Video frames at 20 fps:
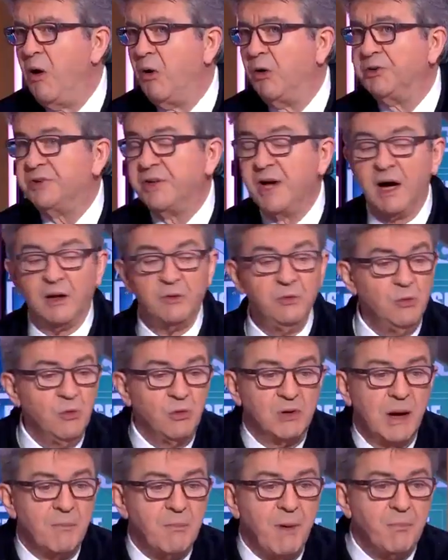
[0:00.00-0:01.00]
en retard. Nous,
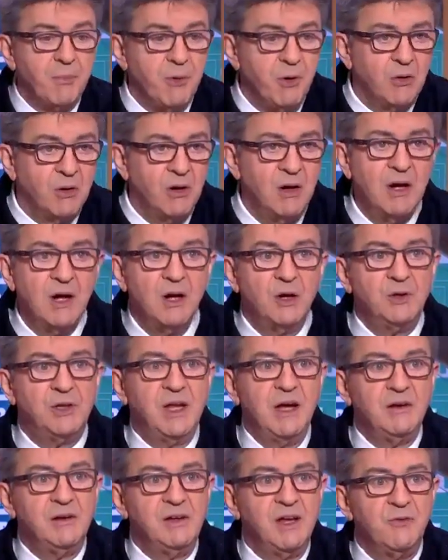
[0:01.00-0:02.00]
on n'a pas peur
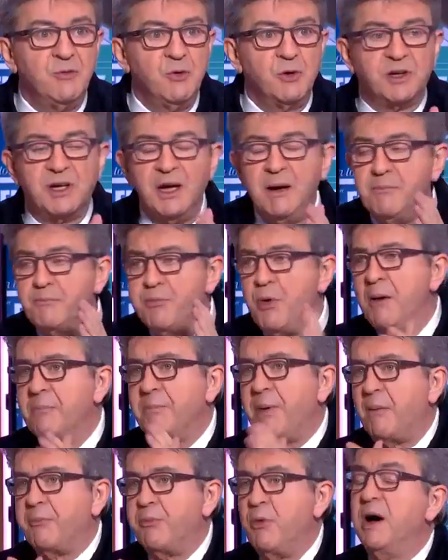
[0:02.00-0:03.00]
d'évoquer point
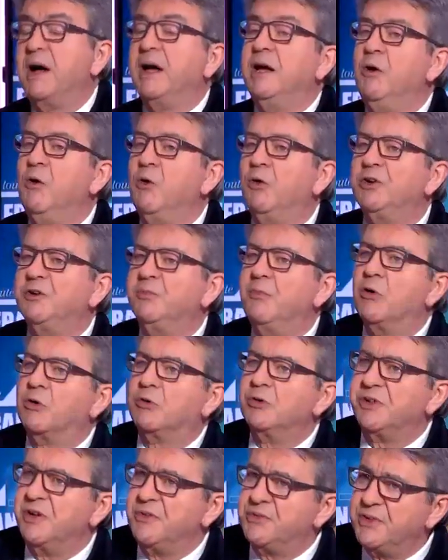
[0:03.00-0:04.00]
par point. Et heureusement
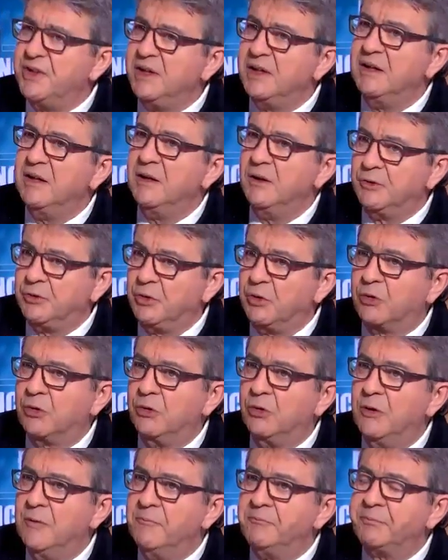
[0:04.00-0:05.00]
que j'ai fait ce
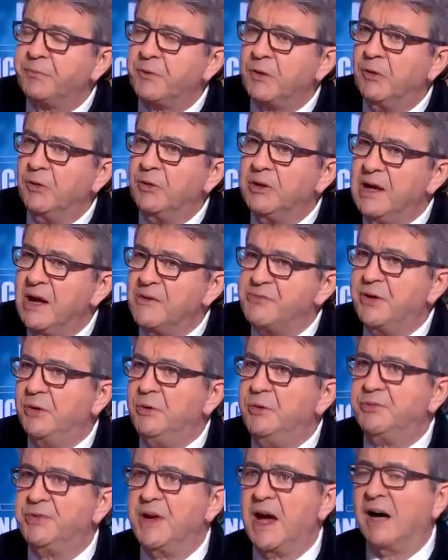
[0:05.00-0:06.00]
qu'il euh, a
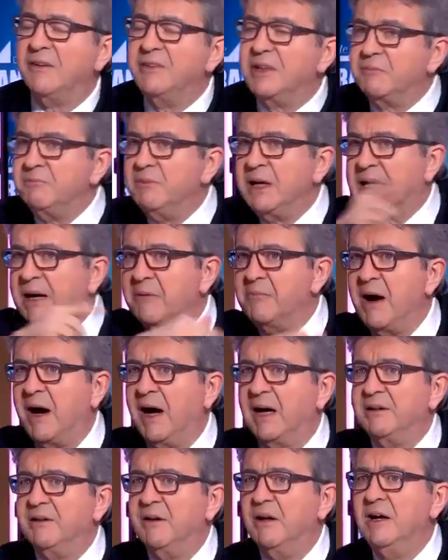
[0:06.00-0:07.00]
fallu faire avec mes
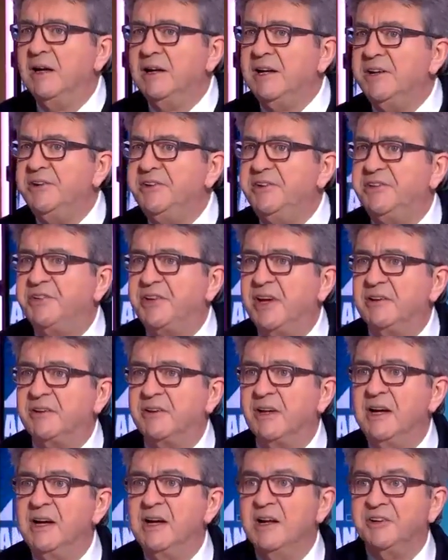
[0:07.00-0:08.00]
camarades, les
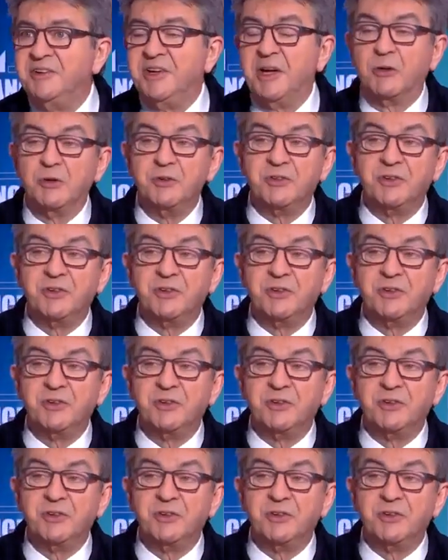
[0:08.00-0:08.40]
17 c'est que